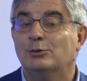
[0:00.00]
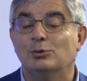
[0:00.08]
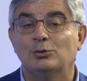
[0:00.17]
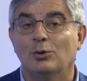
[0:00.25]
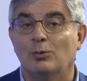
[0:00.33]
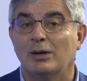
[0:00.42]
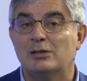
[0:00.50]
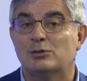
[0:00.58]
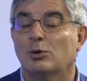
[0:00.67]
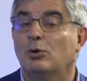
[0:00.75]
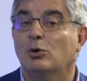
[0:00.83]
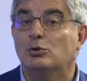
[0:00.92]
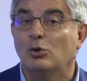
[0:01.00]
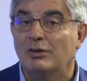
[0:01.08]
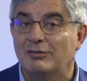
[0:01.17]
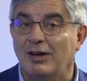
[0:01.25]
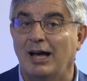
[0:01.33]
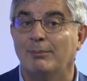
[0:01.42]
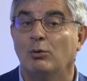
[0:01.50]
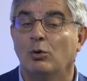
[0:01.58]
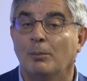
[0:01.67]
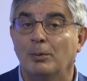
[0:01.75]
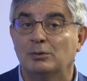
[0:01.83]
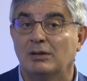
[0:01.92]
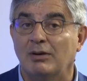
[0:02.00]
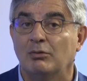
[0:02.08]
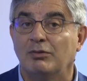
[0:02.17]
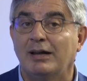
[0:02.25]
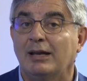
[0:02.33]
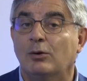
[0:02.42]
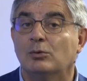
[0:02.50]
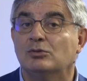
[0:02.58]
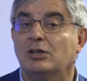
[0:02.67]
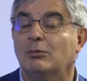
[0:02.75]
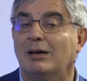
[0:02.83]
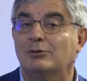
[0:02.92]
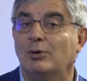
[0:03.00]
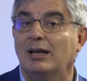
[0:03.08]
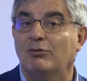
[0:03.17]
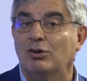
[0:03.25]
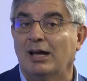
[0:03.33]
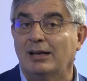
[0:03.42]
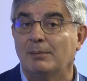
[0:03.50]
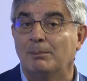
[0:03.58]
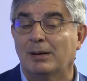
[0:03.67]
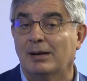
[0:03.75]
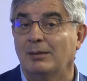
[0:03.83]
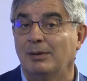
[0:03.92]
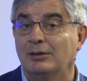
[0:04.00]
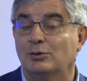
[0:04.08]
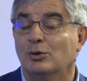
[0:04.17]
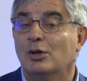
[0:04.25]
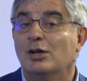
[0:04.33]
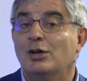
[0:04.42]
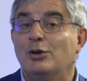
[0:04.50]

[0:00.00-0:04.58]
Tutto questo lo dovevamo, lo potevamo fare continuando a lavorare in Parlamento.